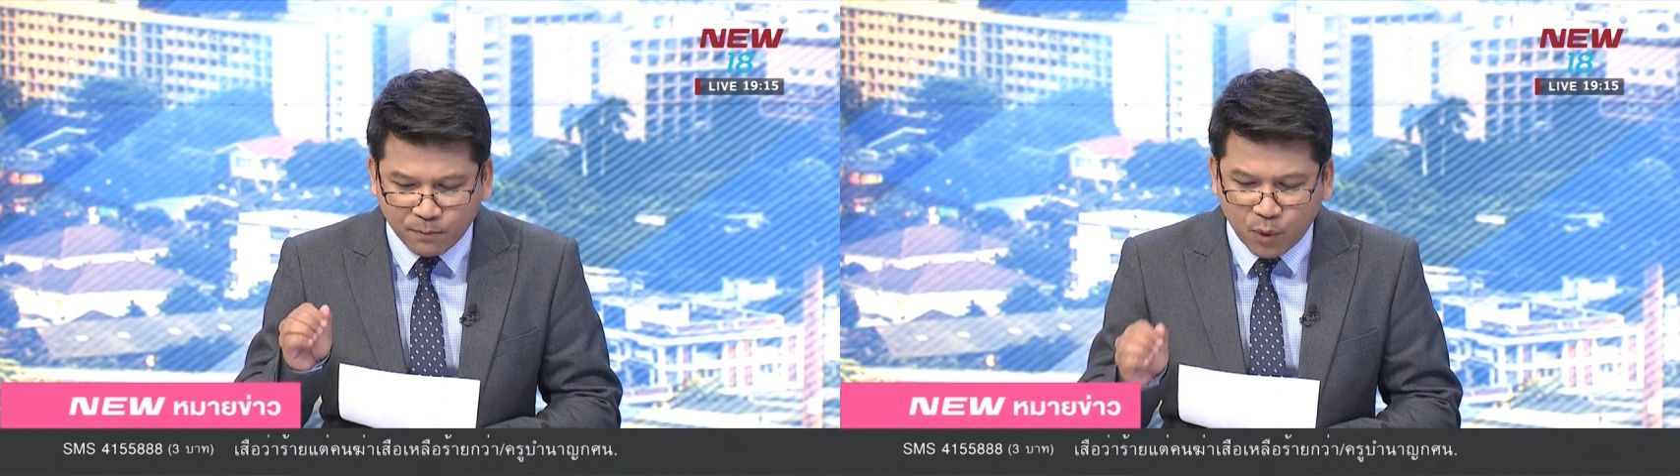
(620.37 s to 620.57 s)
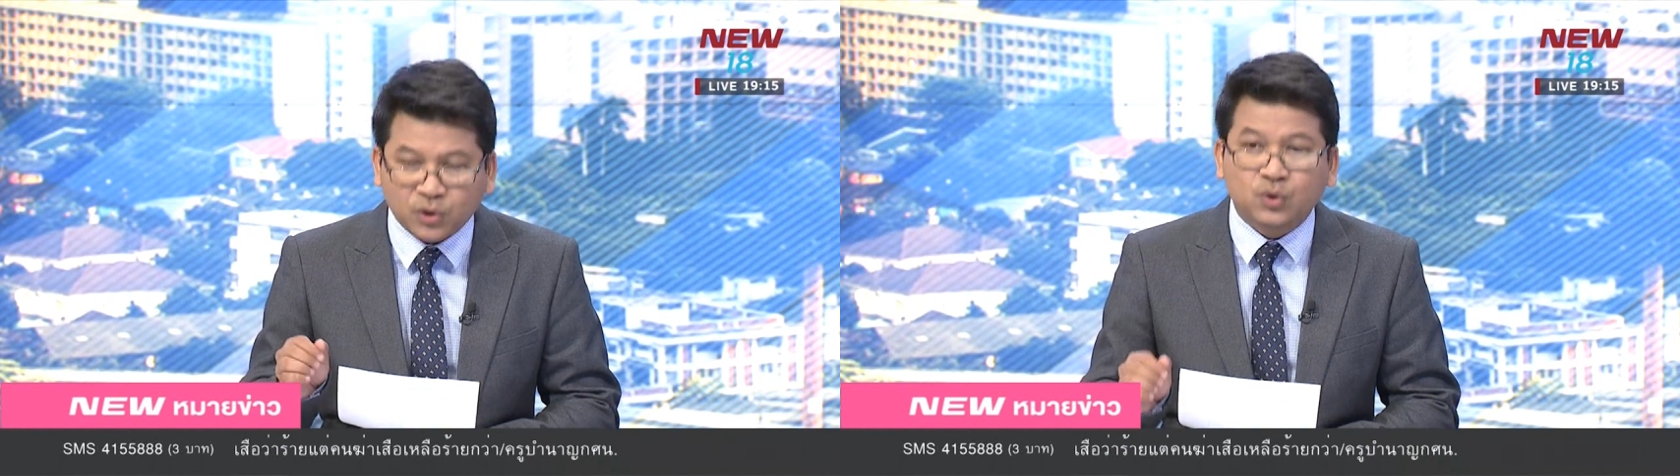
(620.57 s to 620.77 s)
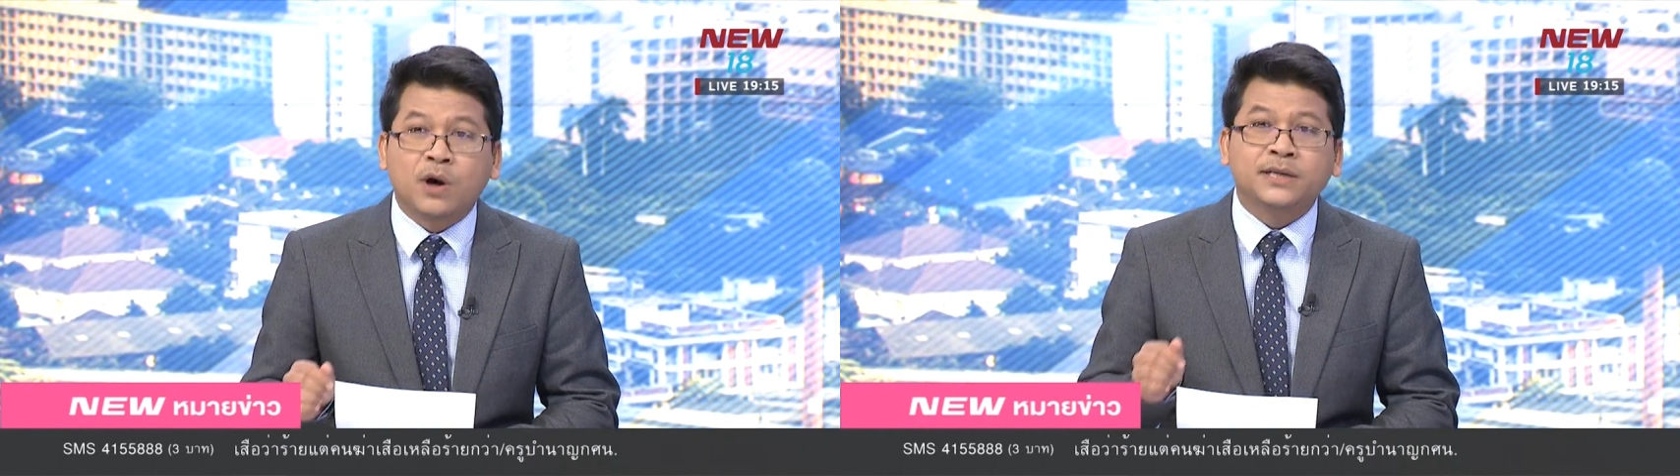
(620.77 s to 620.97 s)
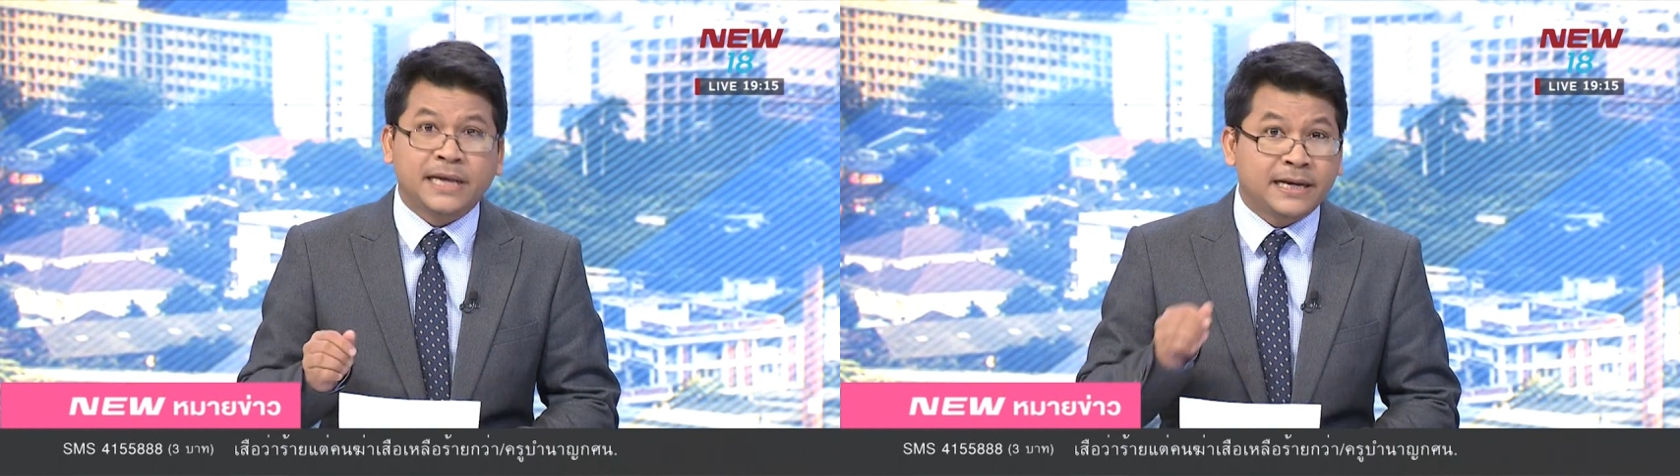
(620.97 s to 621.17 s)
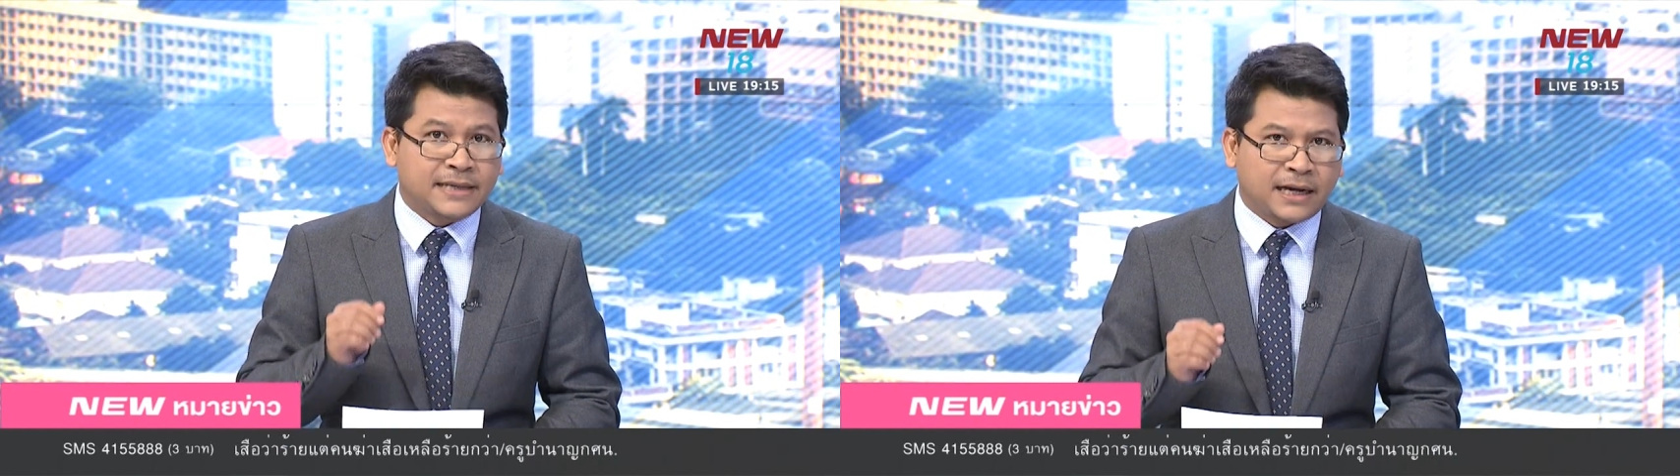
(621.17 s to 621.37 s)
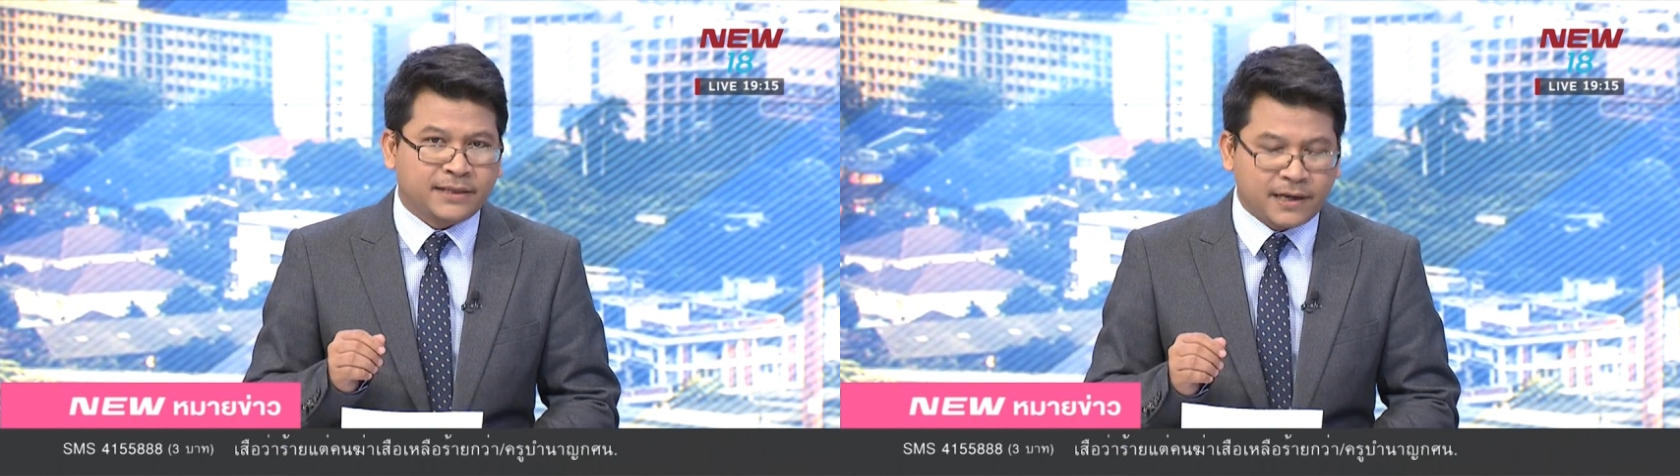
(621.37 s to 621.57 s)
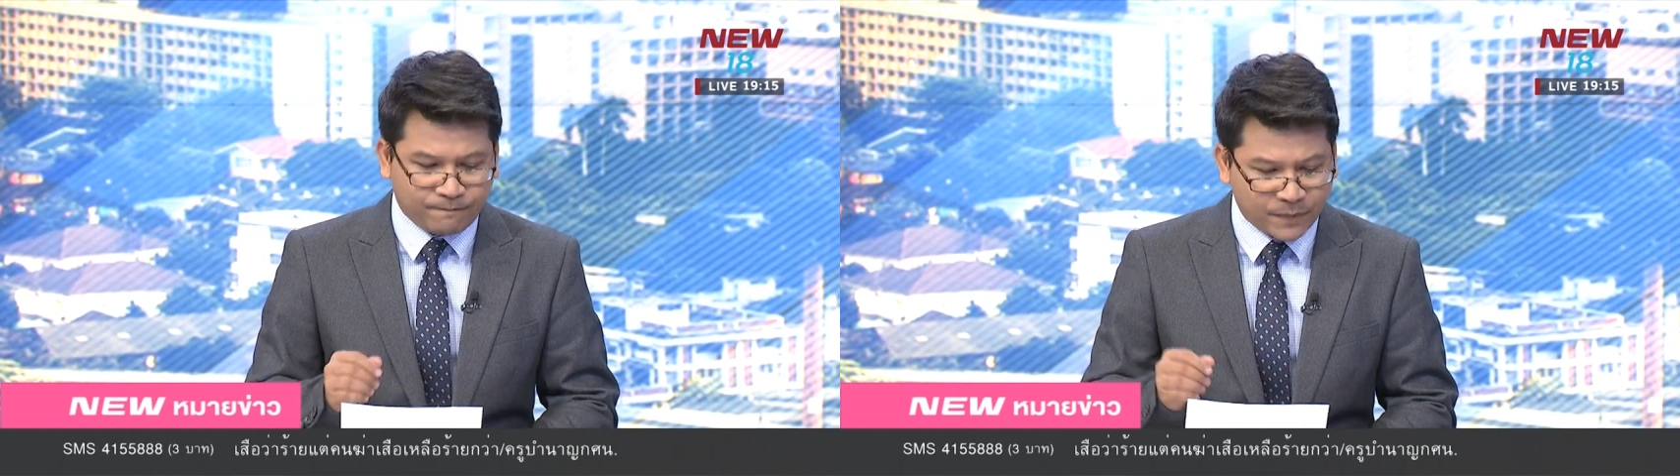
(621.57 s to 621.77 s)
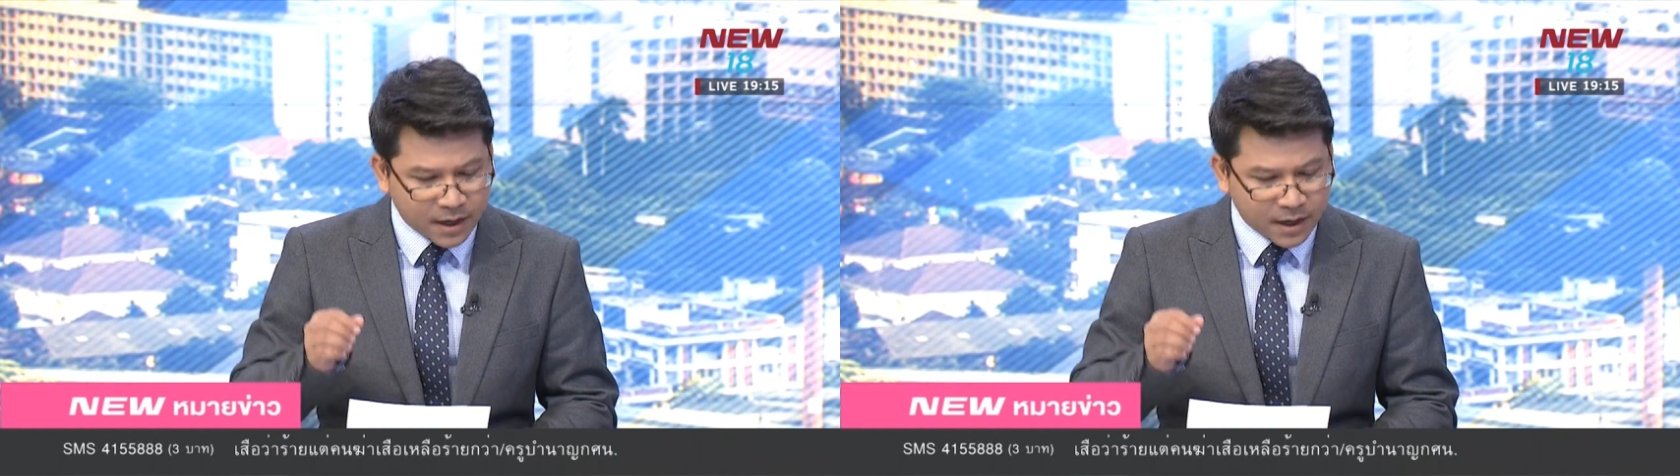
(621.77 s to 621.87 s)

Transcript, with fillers: บวงสรวงสิ่งศักดิ์สิทธิ์